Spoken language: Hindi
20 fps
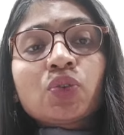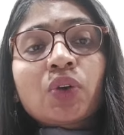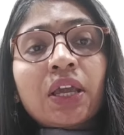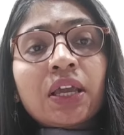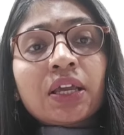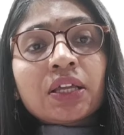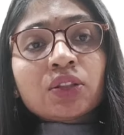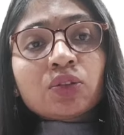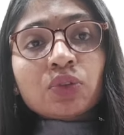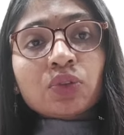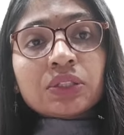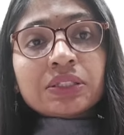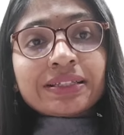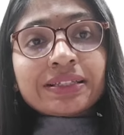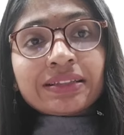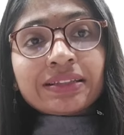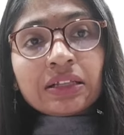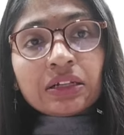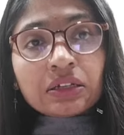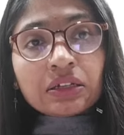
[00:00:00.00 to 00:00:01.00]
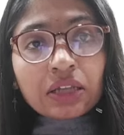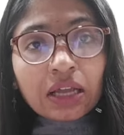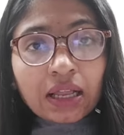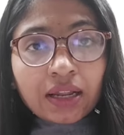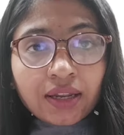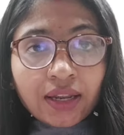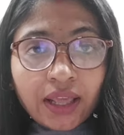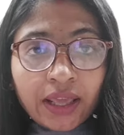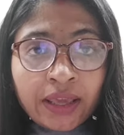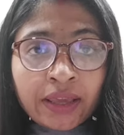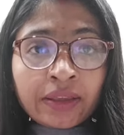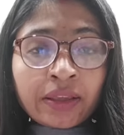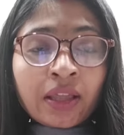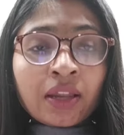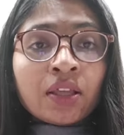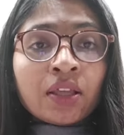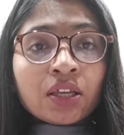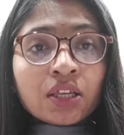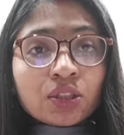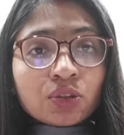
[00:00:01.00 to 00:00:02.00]
जो है तुलसी दल डालना है
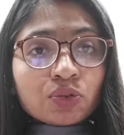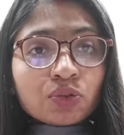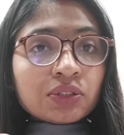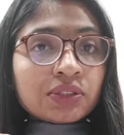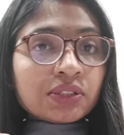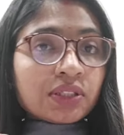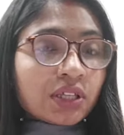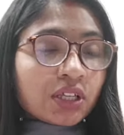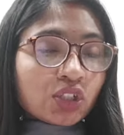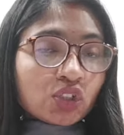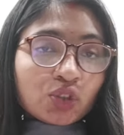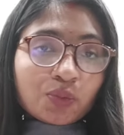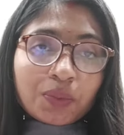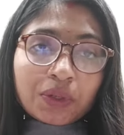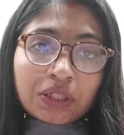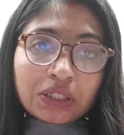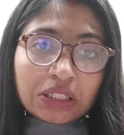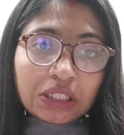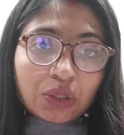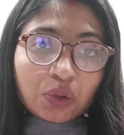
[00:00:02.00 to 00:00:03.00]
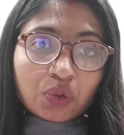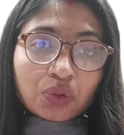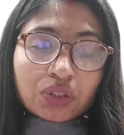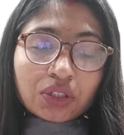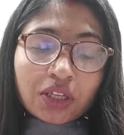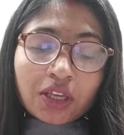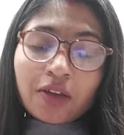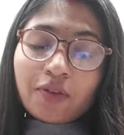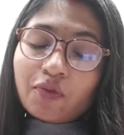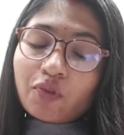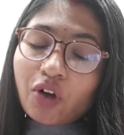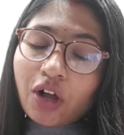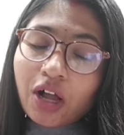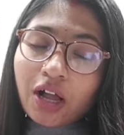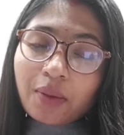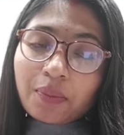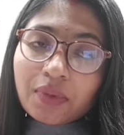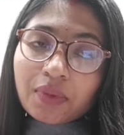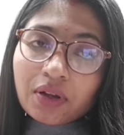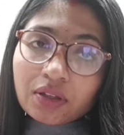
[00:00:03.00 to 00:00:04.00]
यानी कि तुलसी के जो पत्ते होते हैं वो
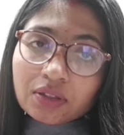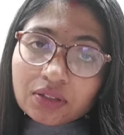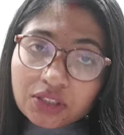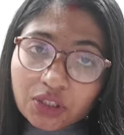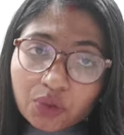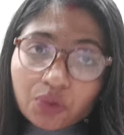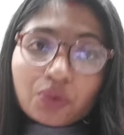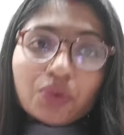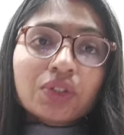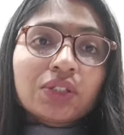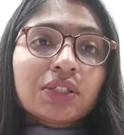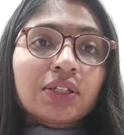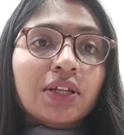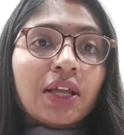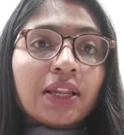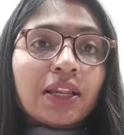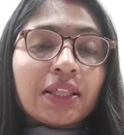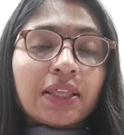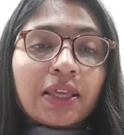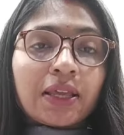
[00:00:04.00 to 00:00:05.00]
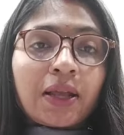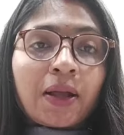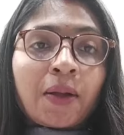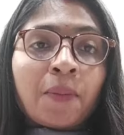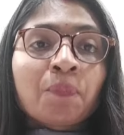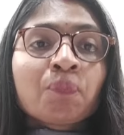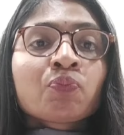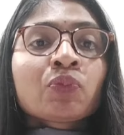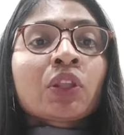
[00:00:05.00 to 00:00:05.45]
आप ज़रूर से डालिएगा